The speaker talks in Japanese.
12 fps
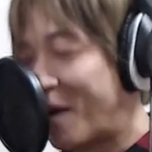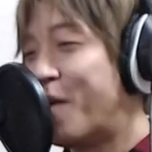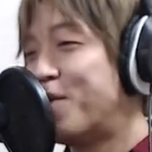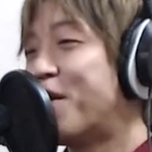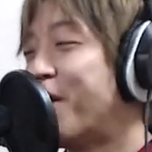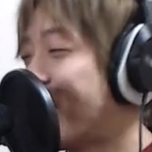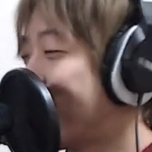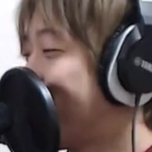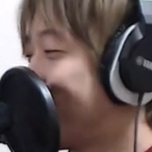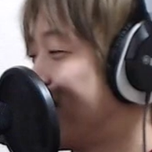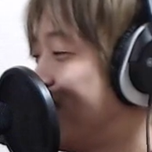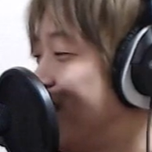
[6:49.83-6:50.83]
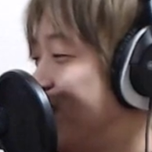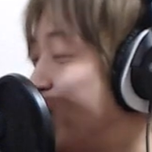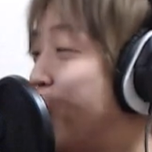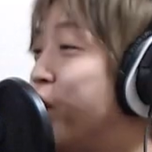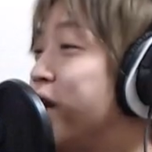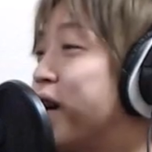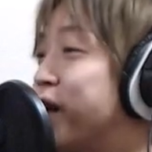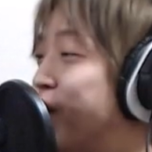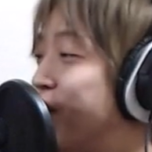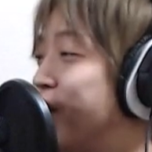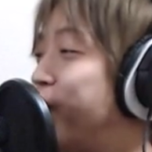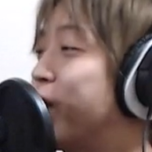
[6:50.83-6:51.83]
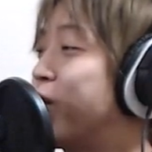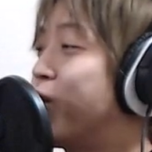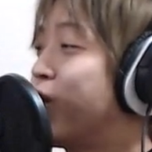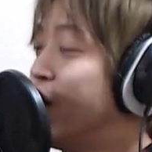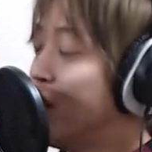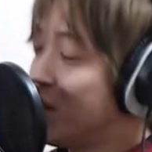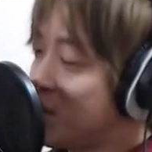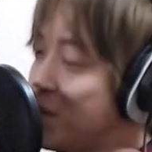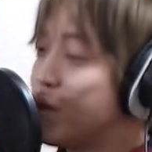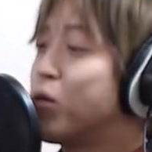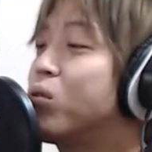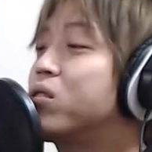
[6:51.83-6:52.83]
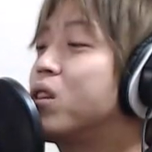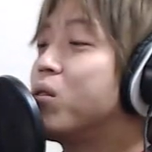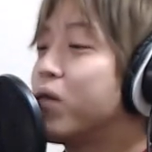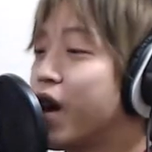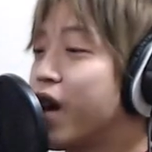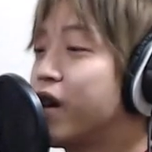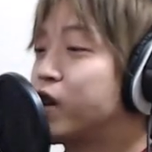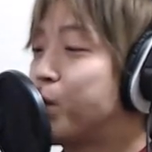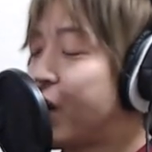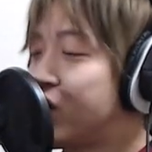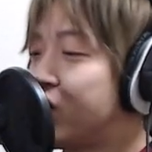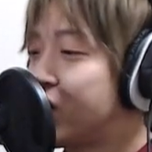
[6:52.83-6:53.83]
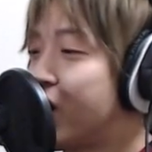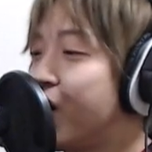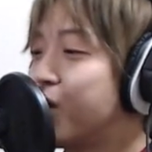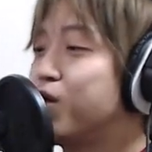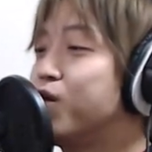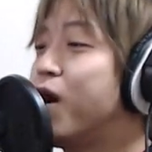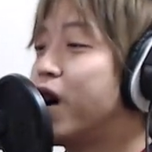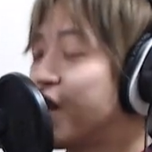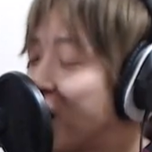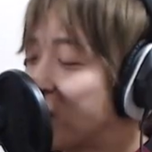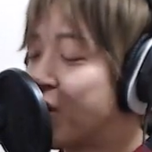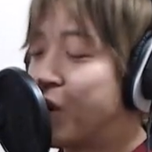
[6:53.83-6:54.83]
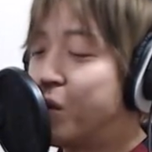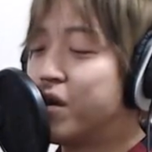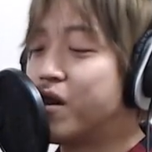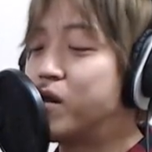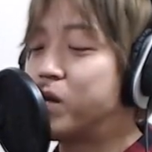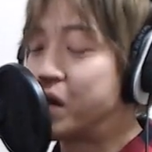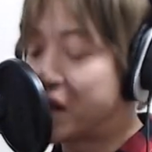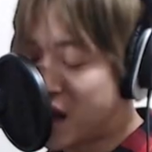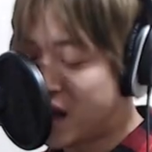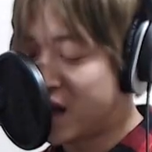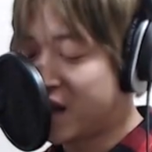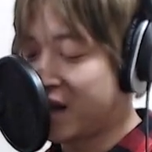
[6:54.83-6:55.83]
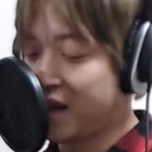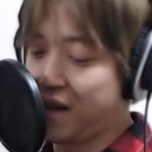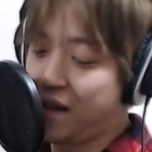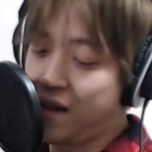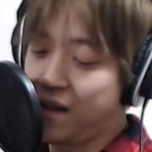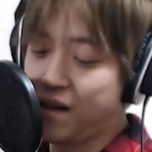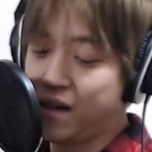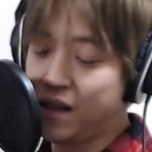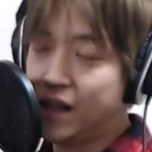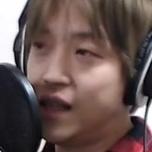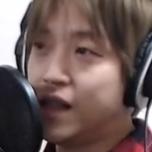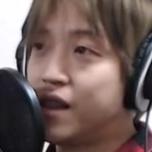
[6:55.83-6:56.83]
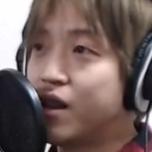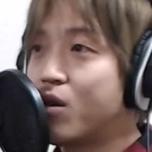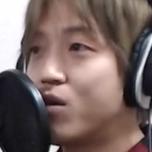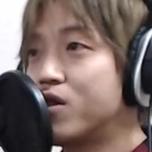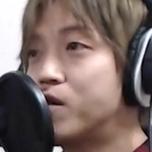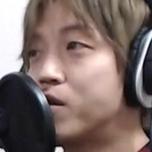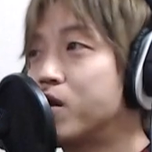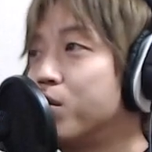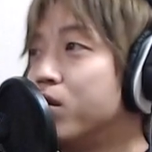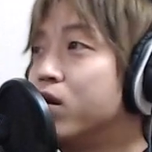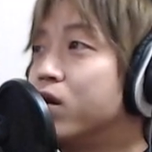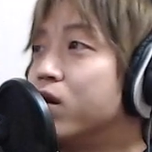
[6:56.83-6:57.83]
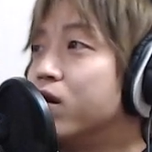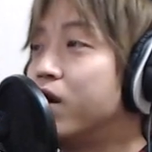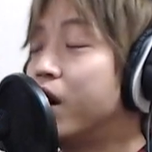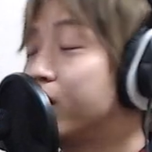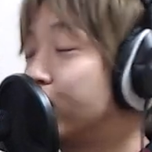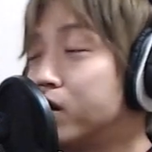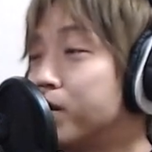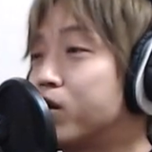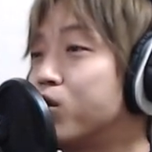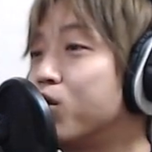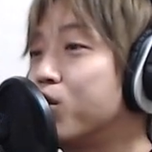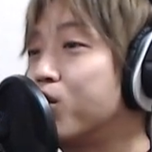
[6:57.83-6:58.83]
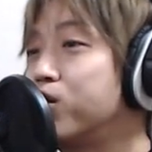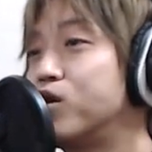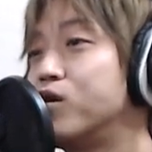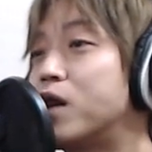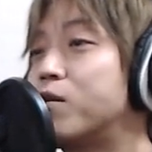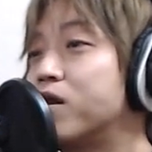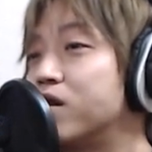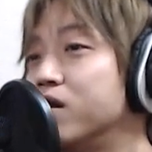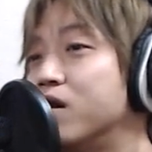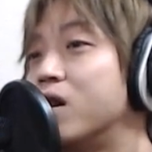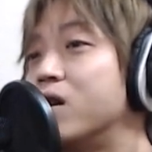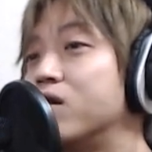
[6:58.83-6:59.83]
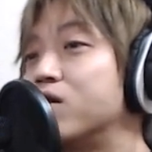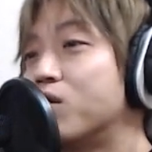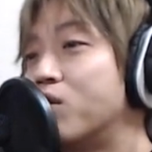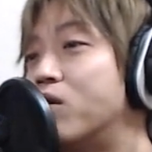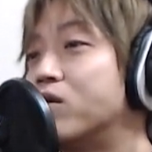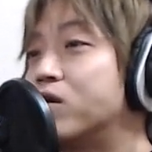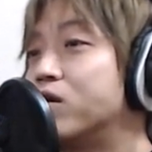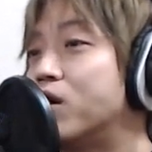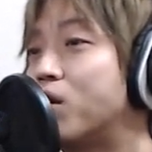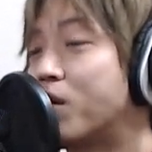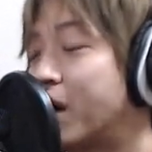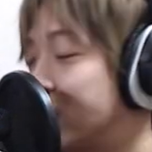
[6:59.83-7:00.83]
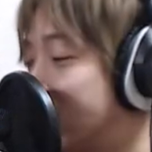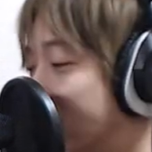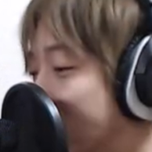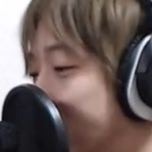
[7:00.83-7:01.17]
うろ覚えうろ覚えやけどやっぱりこう耳に残ってるよねスペシャルはなんとなく覚えてるもんね、えー、今日クリスマスイブあの、クリスマスソング特集やりますってそのツイートとかしちゃった